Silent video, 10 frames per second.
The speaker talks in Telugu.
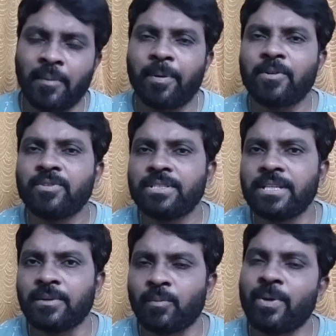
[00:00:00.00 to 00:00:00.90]
అప్పటి
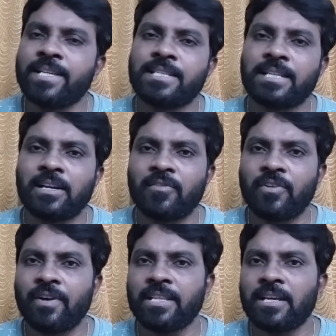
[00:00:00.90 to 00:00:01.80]
నుంచి బేసిక్గా
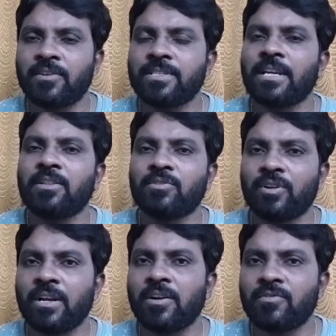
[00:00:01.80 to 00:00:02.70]
వివాదాలకు చాలా
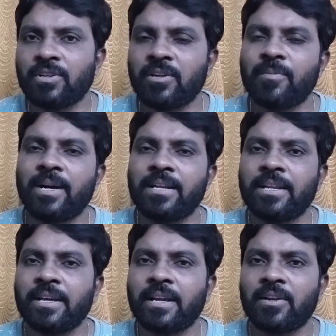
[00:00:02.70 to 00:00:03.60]
దూరంగా ఉంటారు
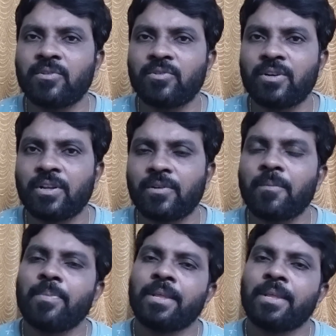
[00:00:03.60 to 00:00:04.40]
బాలినేని గారు అంటూ ఉంటారు